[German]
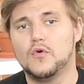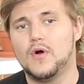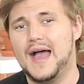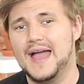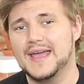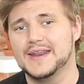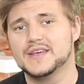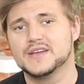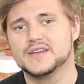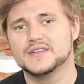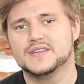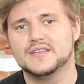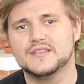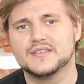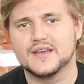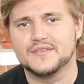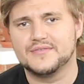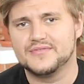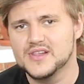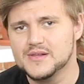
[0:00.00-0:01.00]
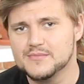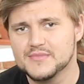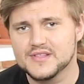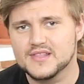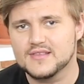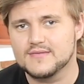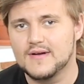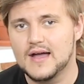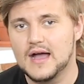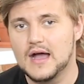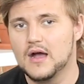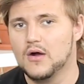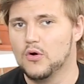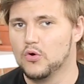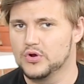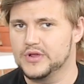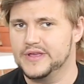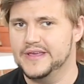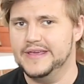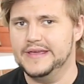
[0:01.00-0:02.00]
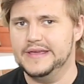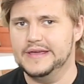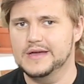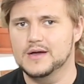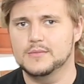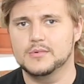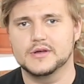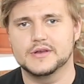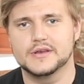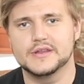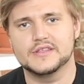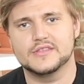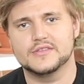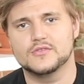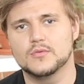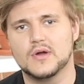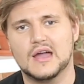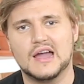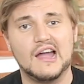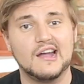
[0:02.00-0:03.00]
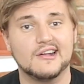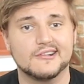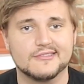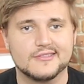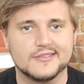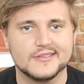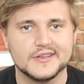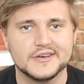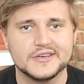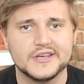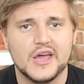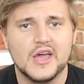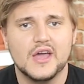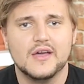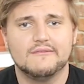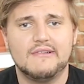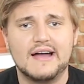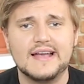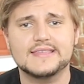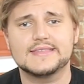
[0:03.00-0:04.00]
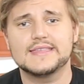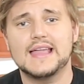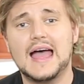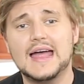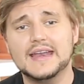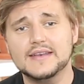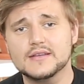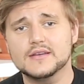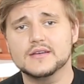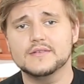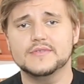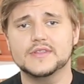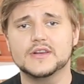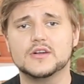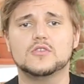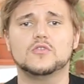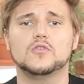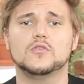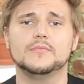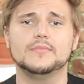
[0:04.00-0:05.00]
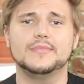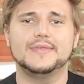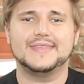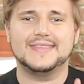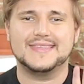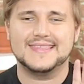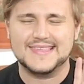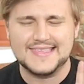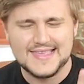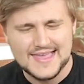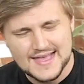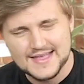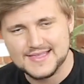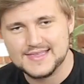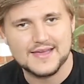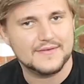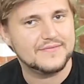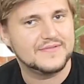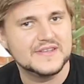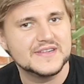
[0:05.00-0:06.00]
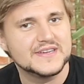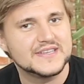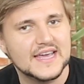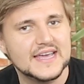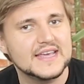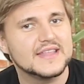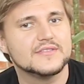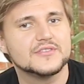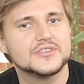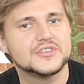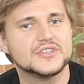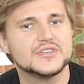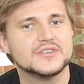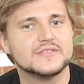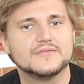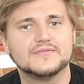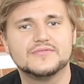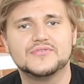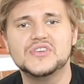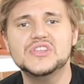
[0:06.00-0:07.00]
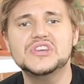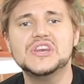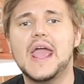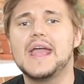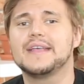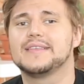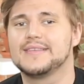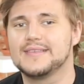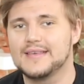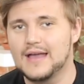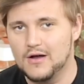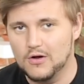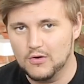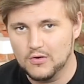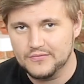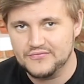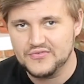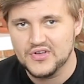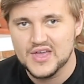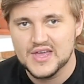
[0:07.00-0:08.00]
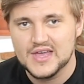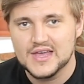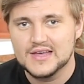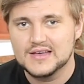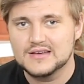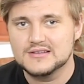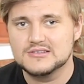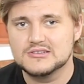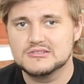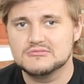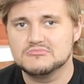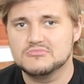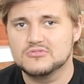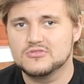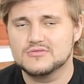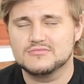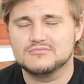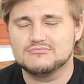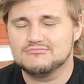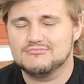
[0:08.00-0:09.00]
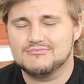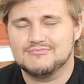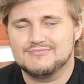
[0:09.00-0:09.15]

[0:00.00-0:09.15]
wo einige dieser Filme zwar okay, aber nicht überragend sind, weisen andere wiederum sehr, sehr viel technische Finesse auf äh, und